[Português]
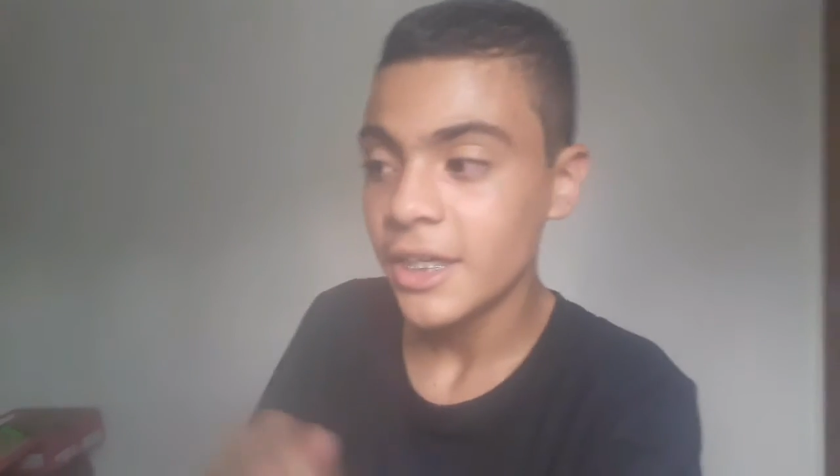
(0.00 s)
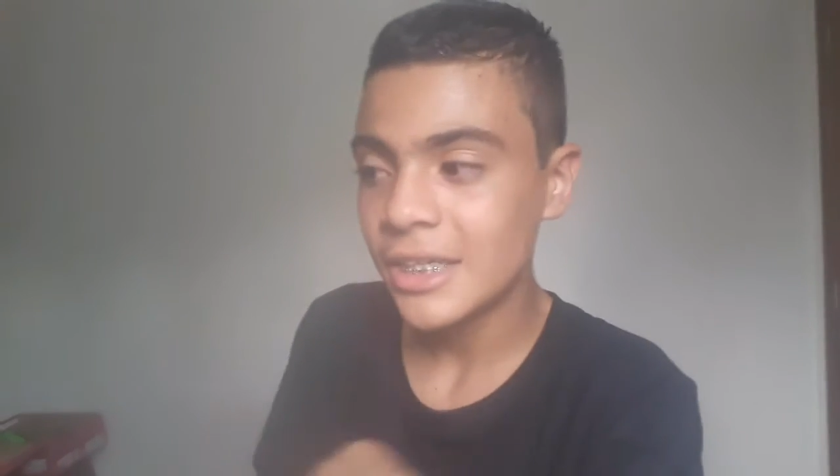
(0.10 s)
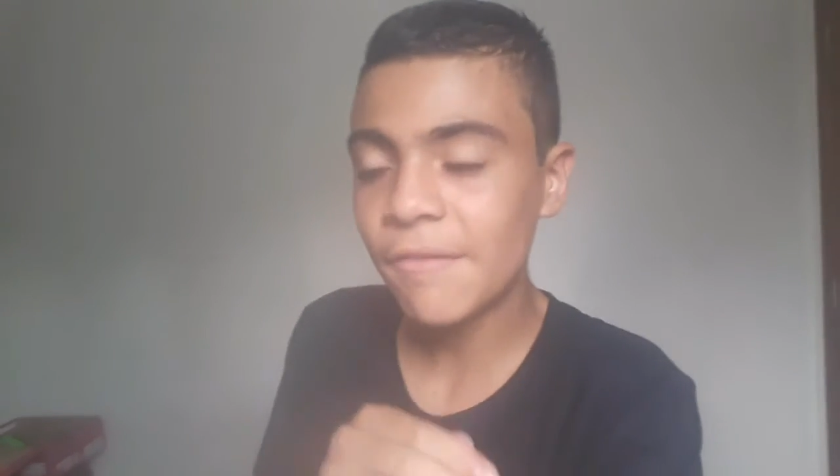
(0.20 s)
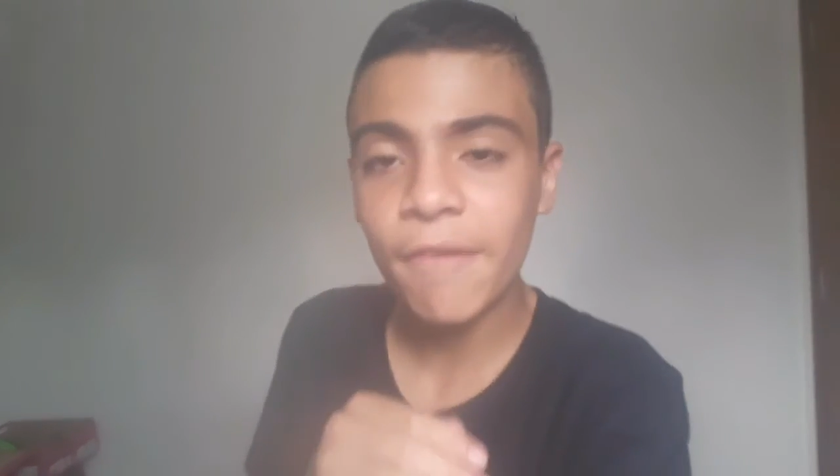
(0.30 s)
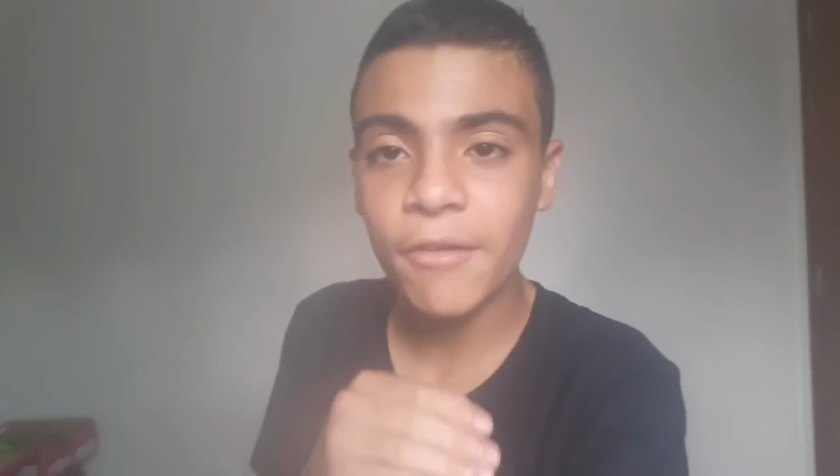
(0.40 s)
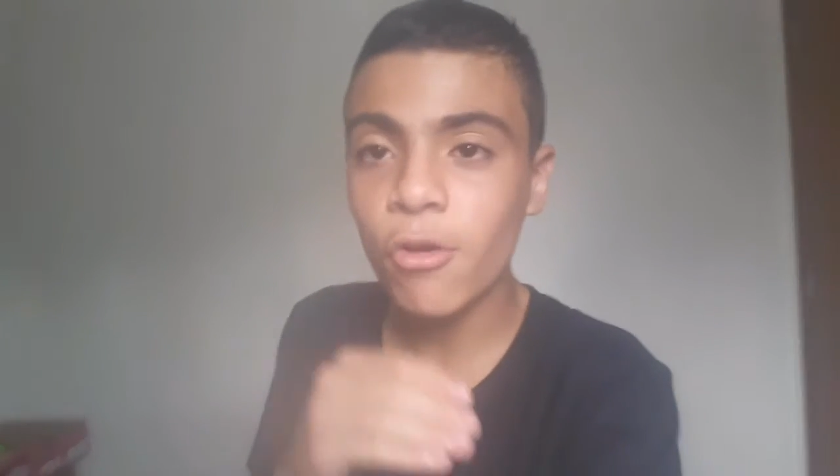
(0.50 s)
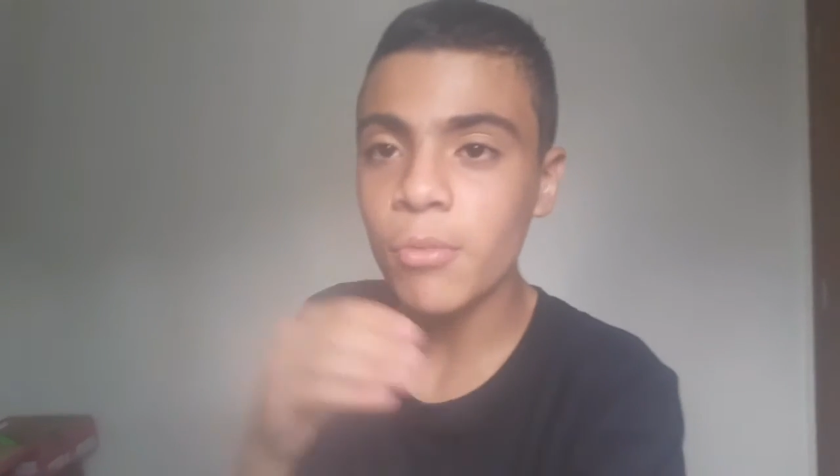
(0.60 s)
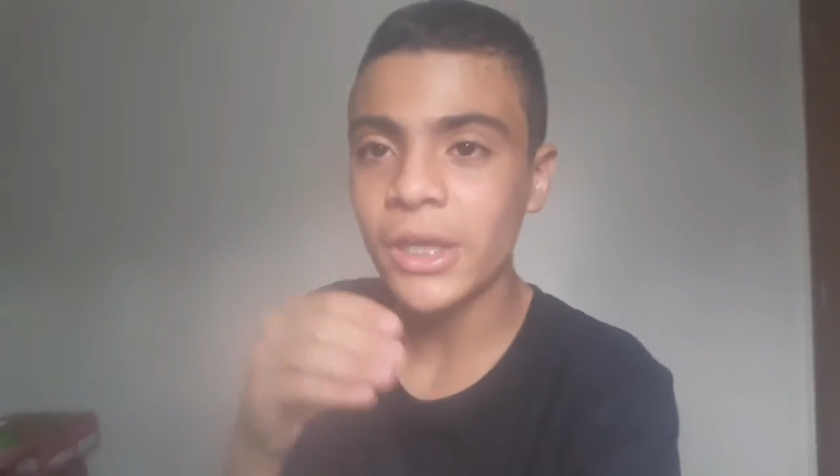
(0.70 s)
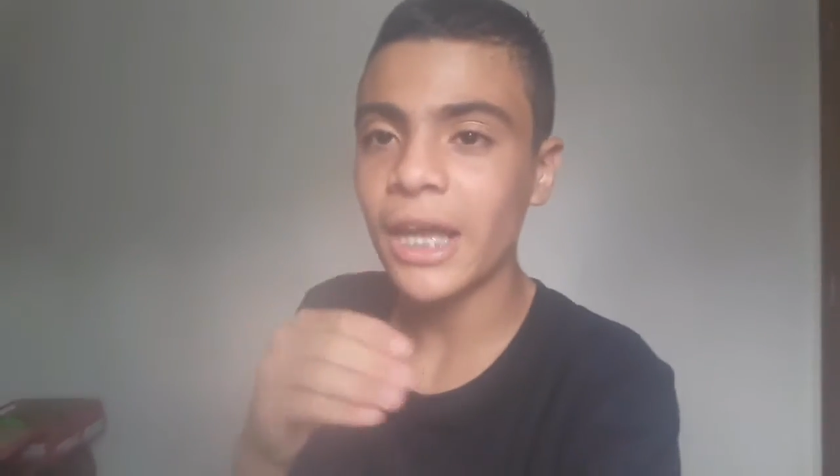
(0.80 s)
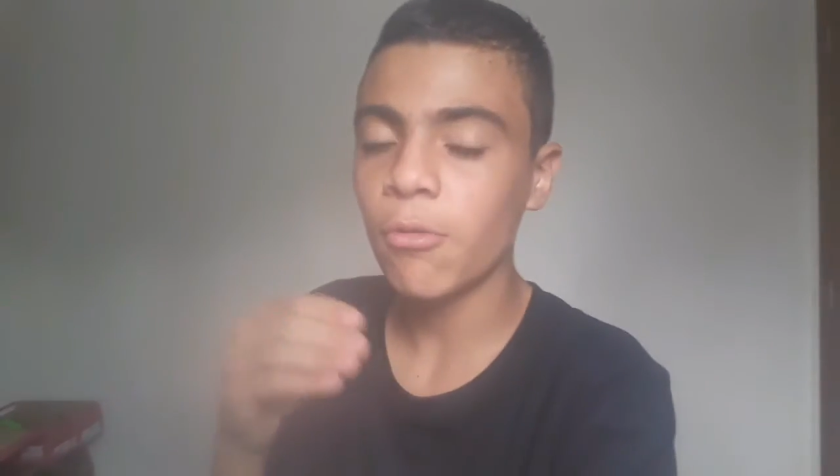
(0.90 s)
você vai ver
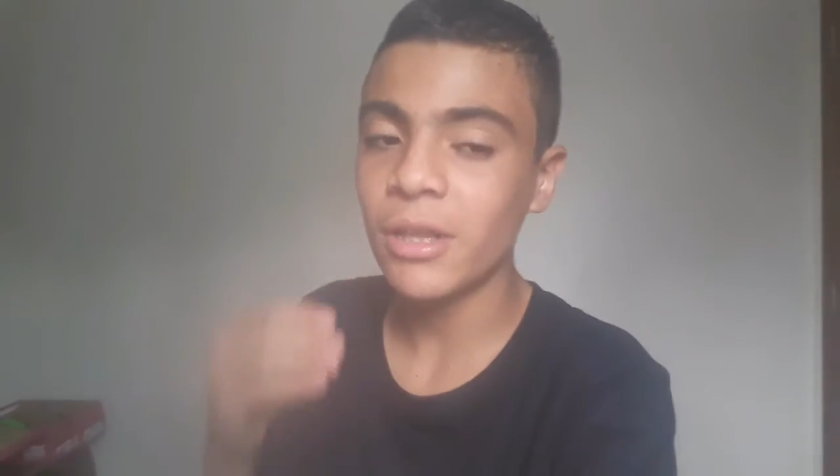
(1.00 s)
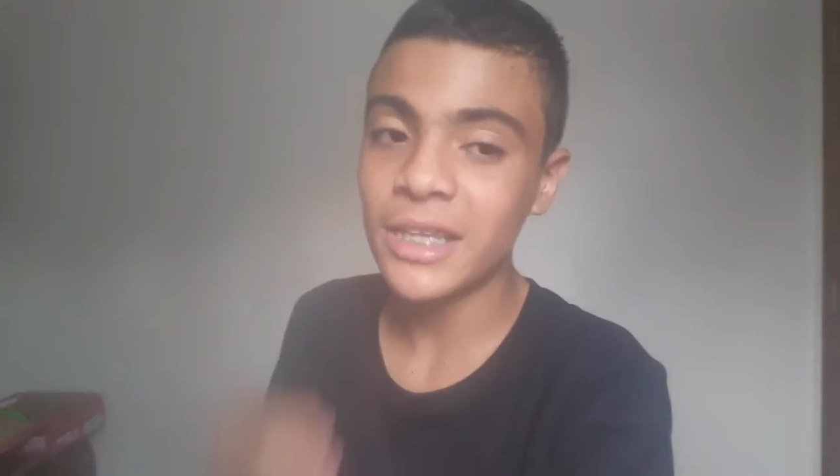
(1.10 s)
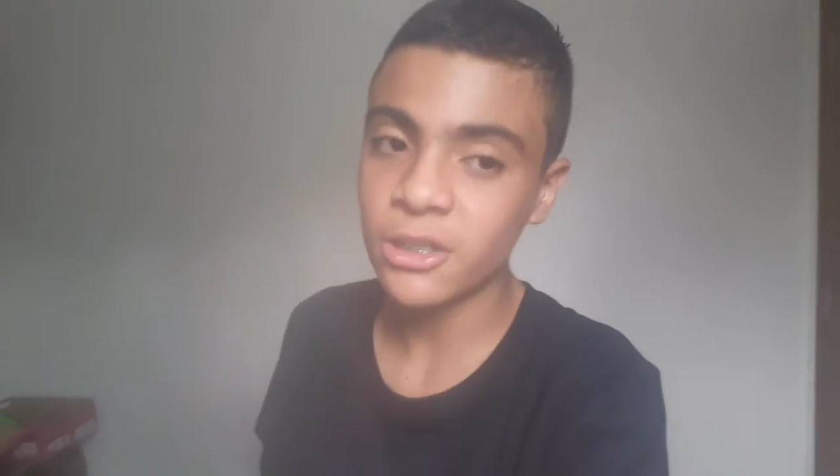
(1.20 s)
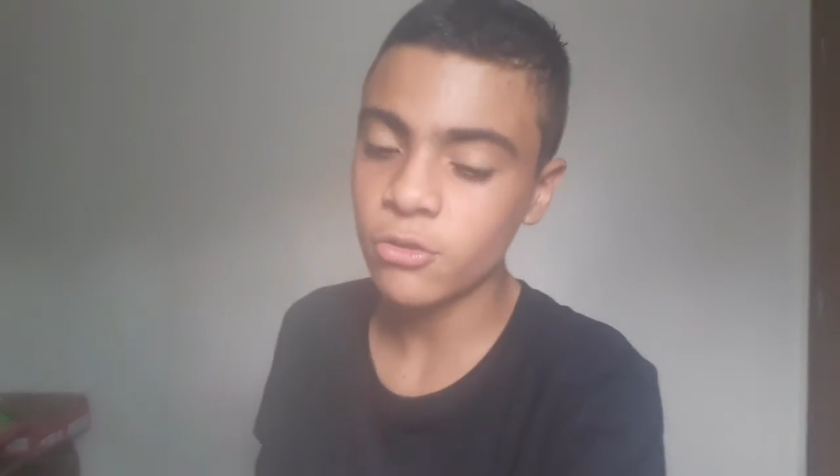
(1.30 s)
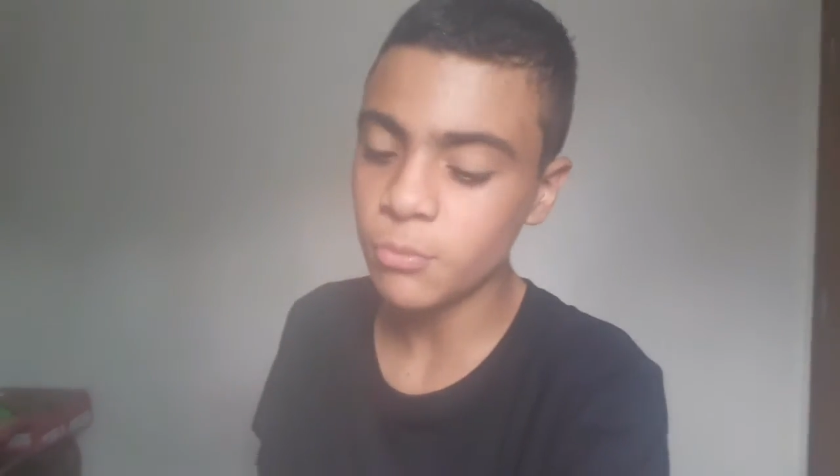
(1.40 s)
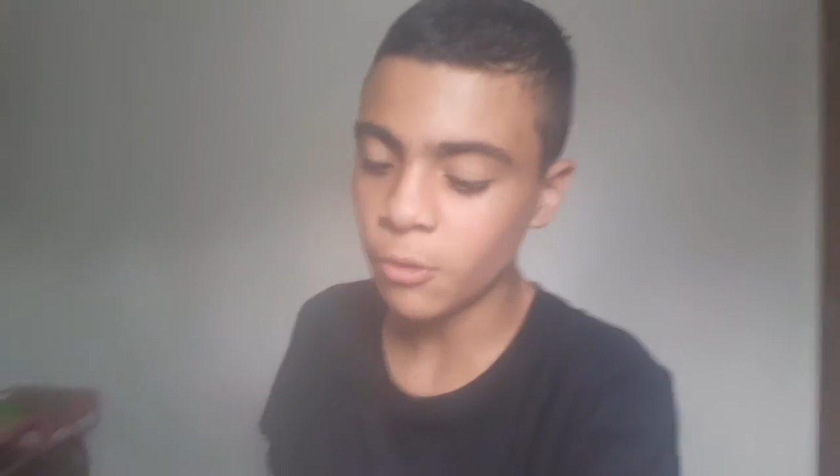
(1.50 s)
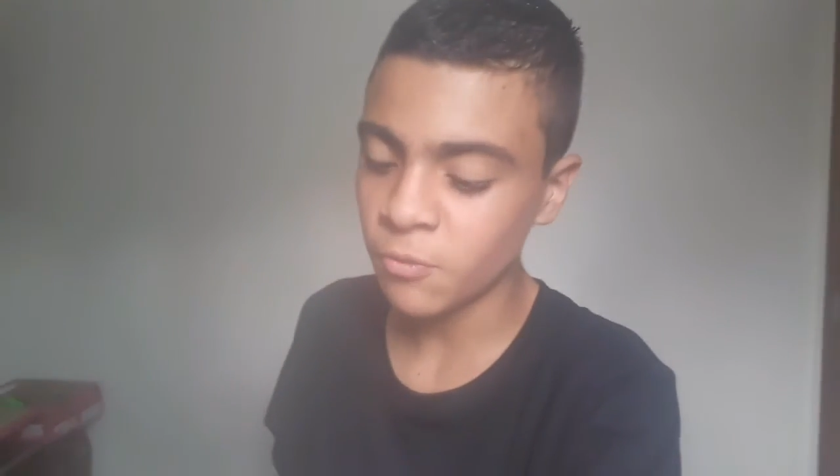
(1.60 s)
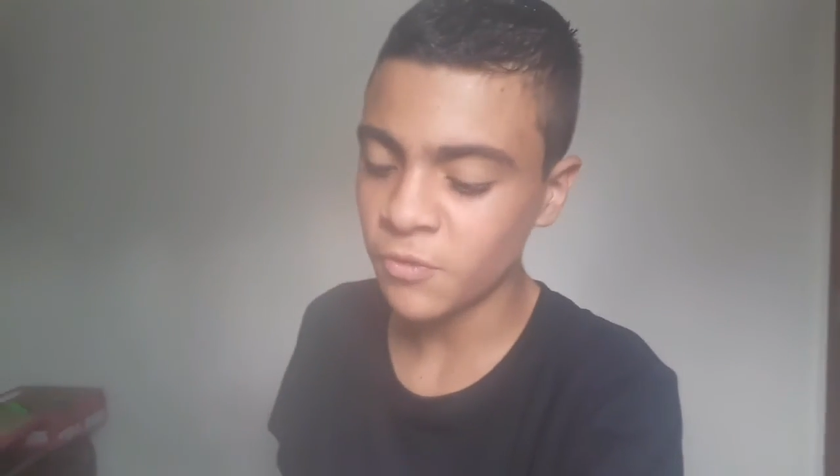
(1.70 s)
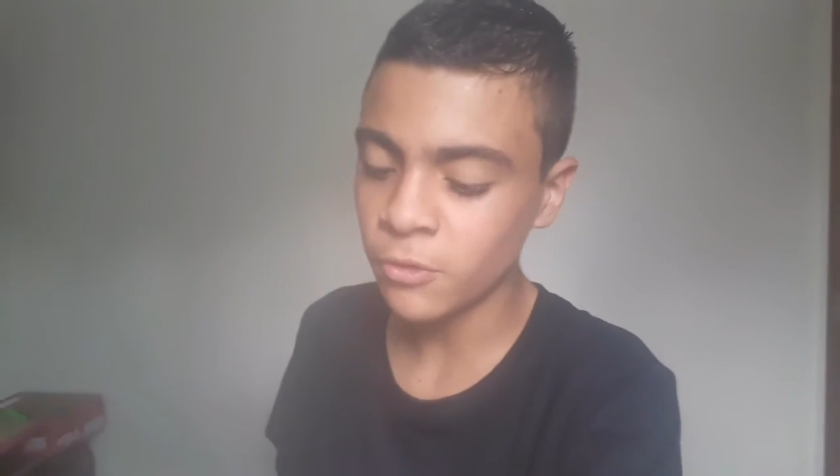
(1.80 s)
como que era a qualidade do meu,